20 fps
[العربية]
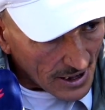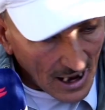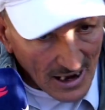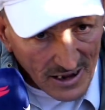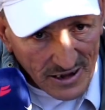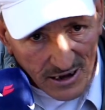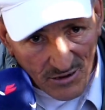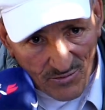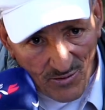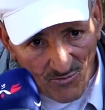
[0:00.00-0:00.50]

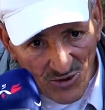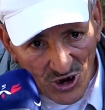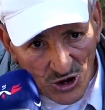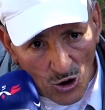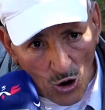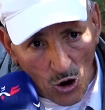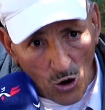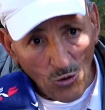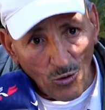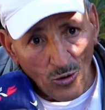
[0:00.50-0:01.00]
تنطلب
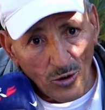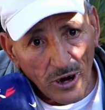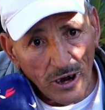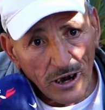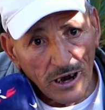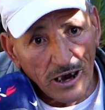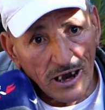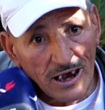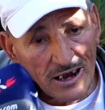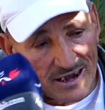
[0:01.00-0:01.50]
منه
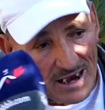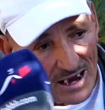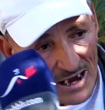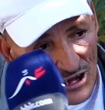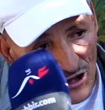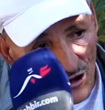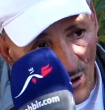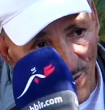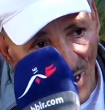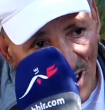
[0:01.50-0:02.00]

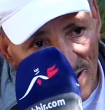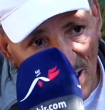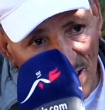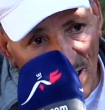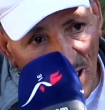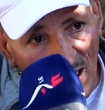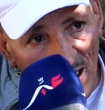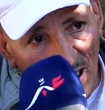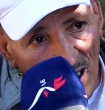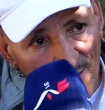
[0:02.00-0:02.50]
يدير يدو في
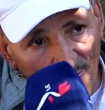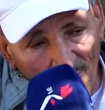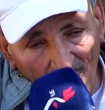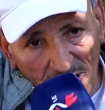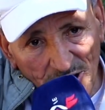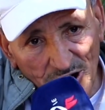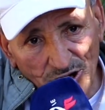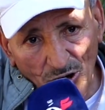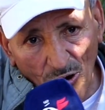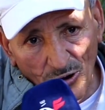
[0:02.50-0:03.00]

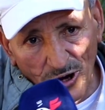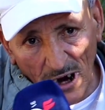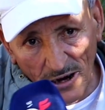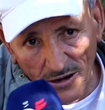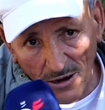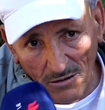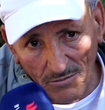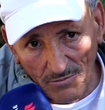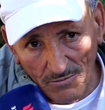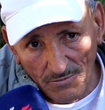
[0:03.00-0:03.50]
هذا الشغل
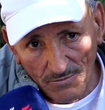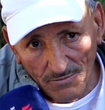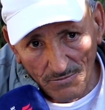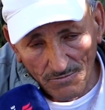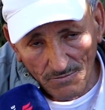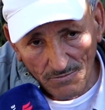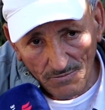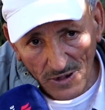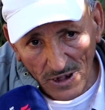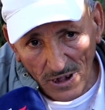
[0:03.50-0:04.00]
هذا
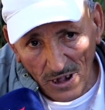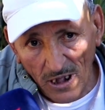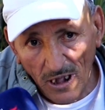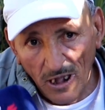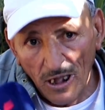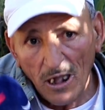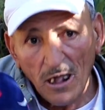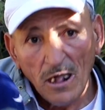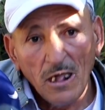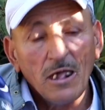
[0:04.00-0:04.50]

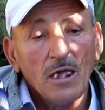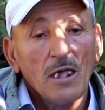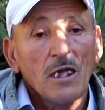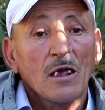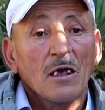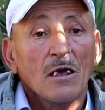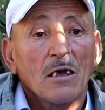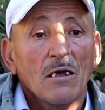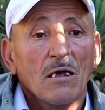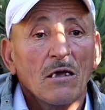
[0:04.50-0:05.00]

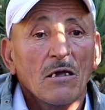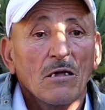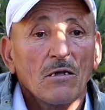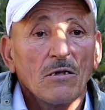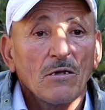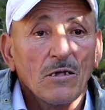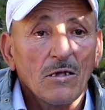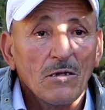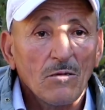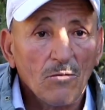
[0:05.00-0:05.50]
ان
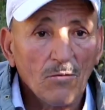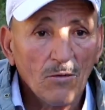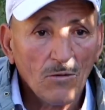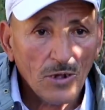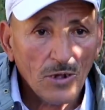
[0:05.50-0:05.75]
بنتوا